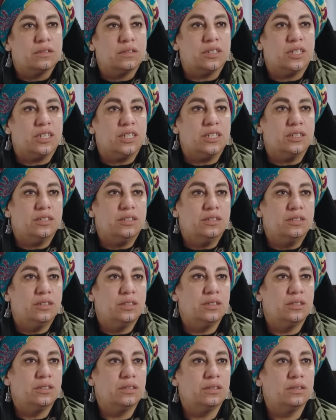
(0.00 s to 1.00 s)
ياض
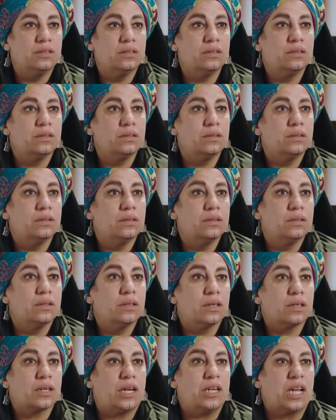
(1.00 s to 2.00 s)

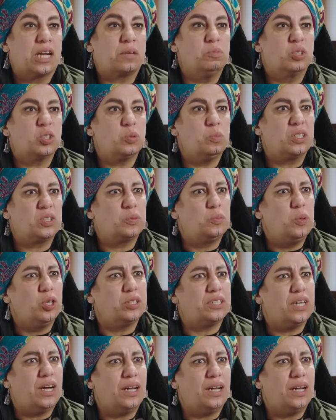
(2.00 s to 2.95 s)
كأنك مش مظبوط